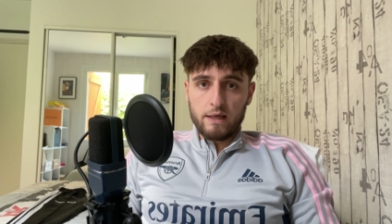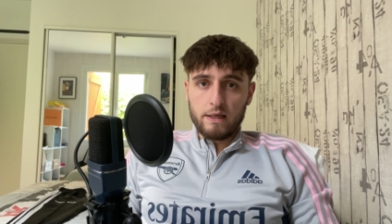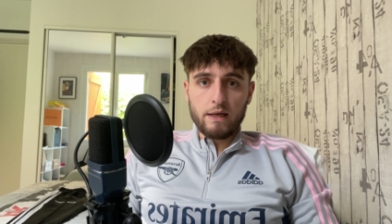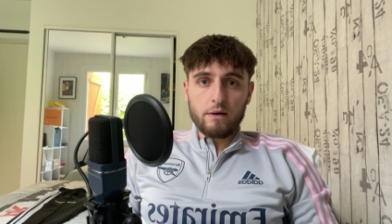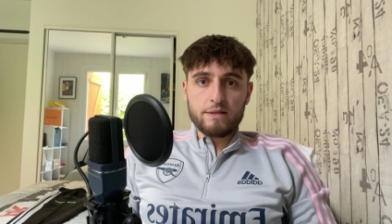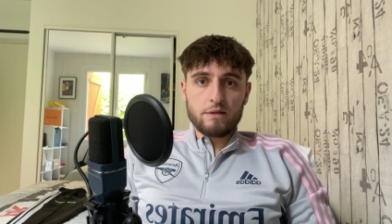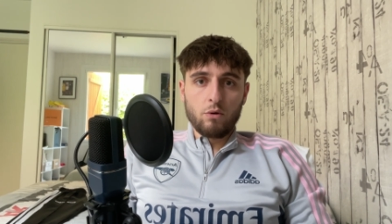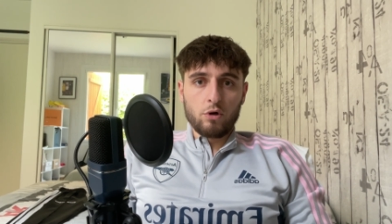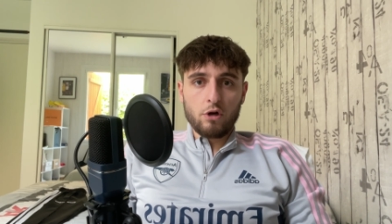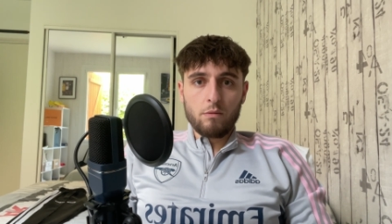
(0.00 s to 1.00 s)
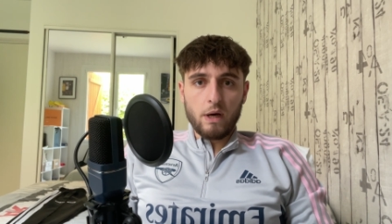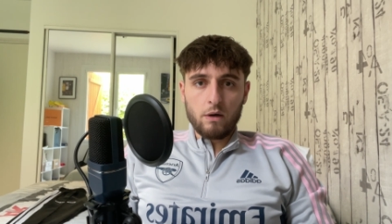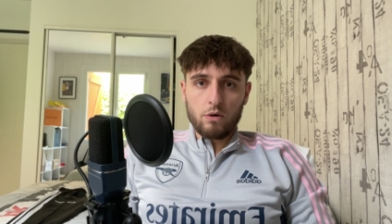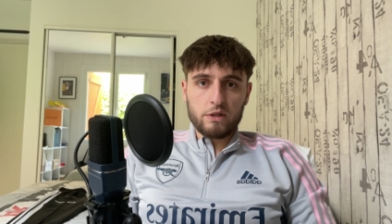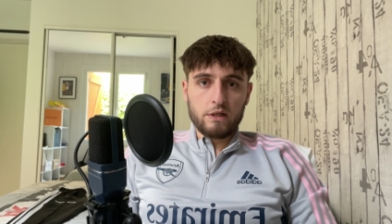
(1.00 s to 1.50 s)
Il est resté au club
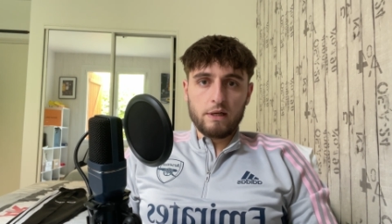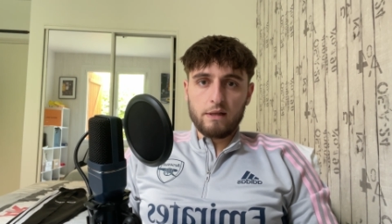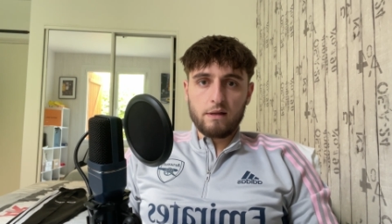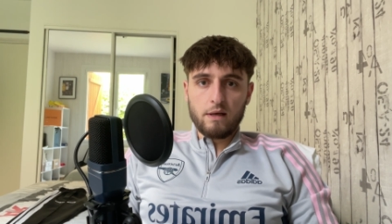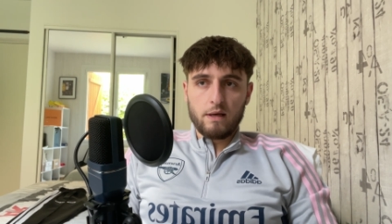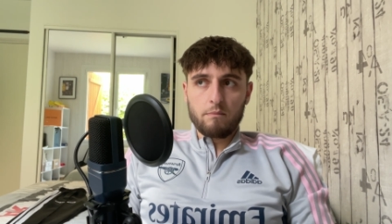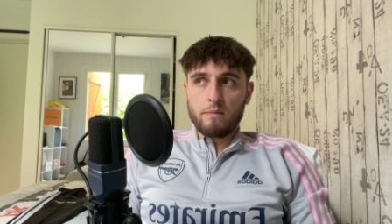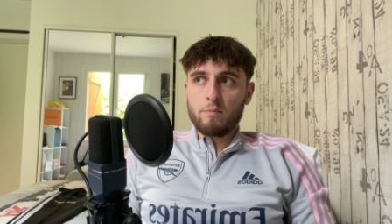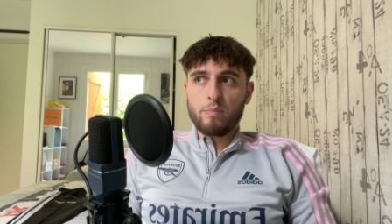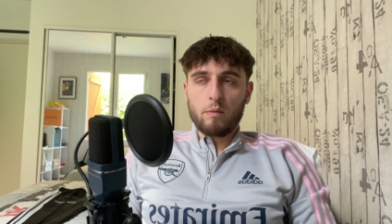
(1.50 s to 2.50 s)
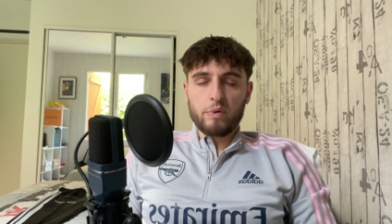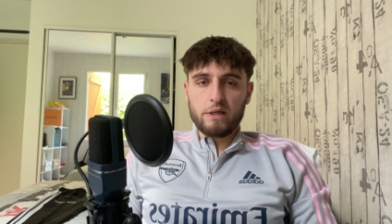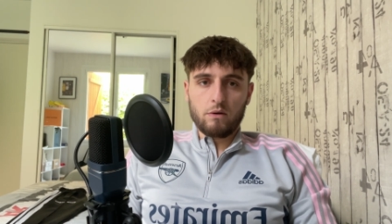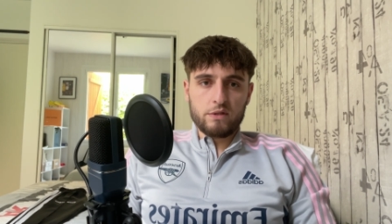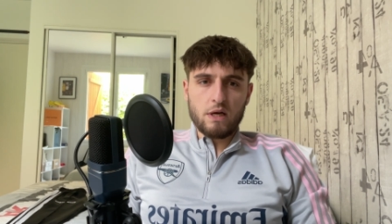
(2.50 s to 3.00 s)
alors qu'il était même pas
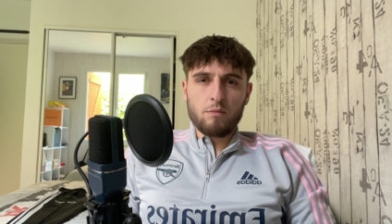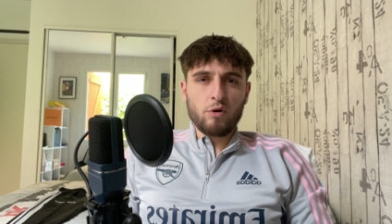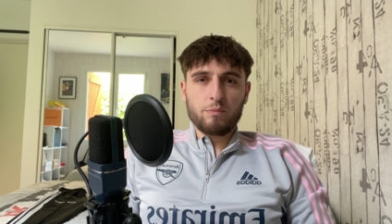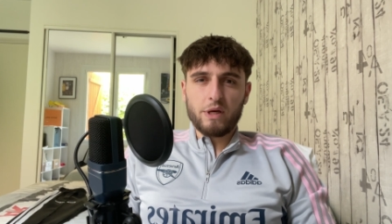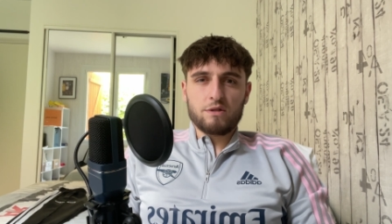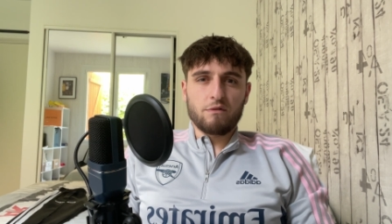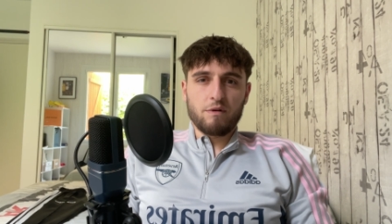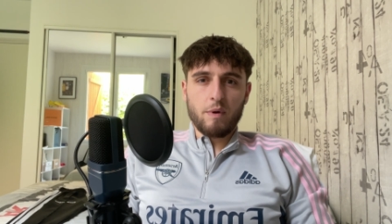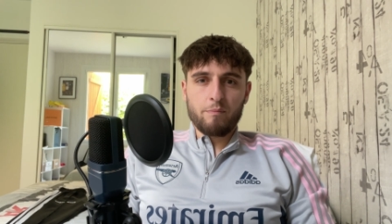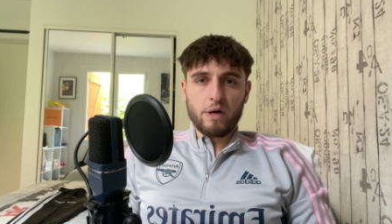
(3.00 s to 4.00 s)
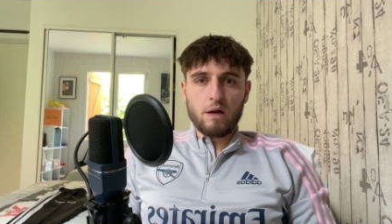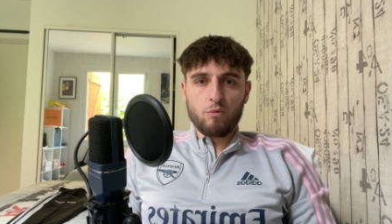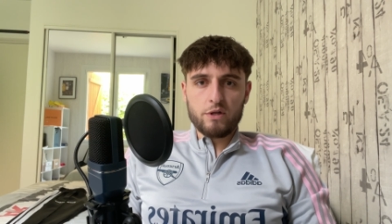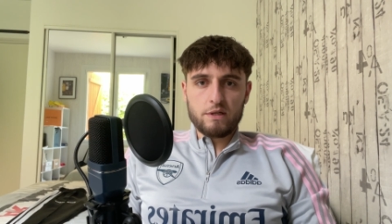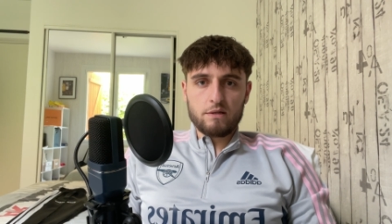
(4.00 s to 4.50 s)
payé entièrement, il percevait même pas la
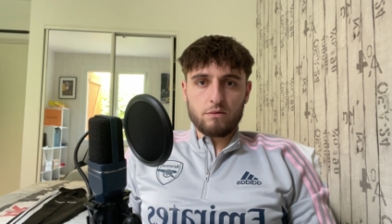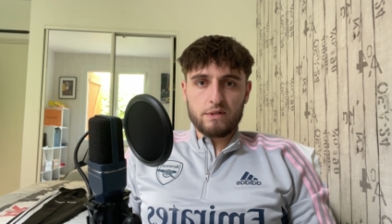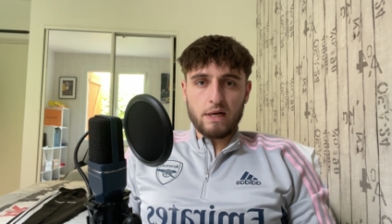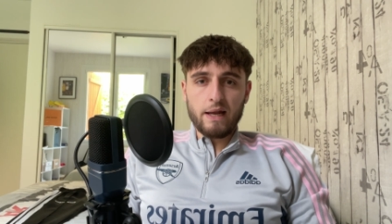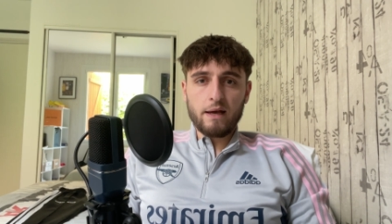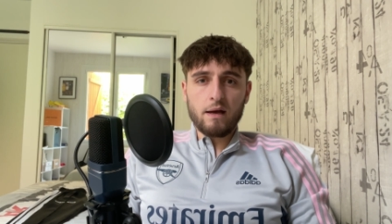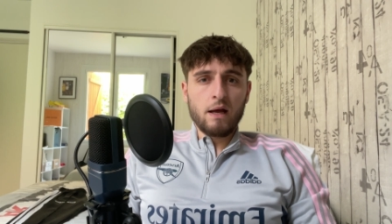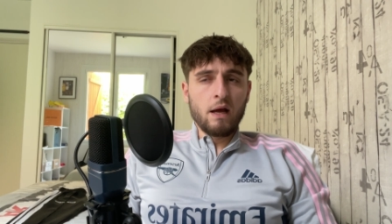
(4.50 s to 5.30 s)
moitié de son salaire.